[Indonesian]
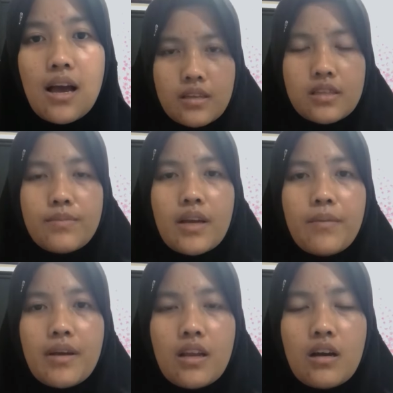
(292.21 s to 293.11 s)

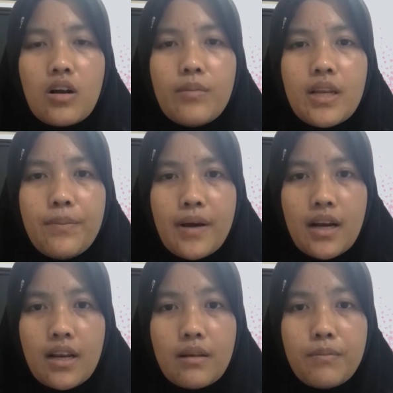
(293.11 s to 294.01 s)
sebagaimana engkau
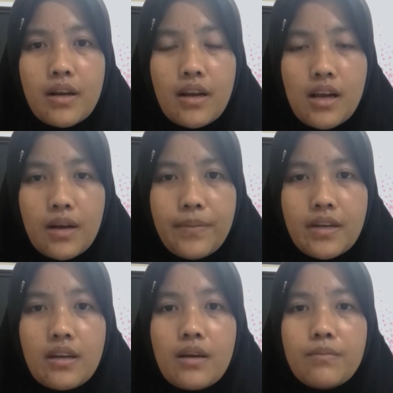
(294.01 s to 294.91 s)
melimpahkan berkah
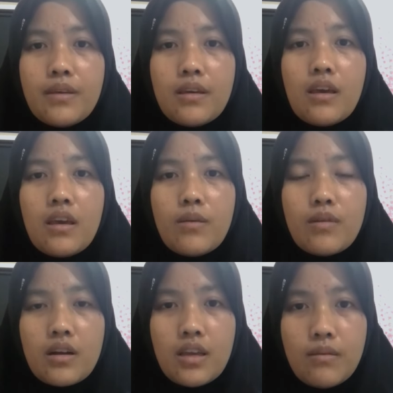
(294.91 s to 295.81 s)
kepada Nabi
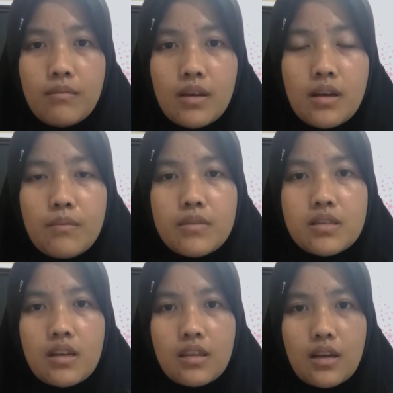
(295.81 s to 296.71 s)
Ibrahim
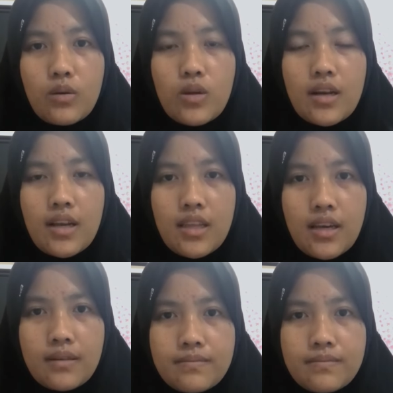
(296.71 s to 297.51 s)
beserta keluarganya.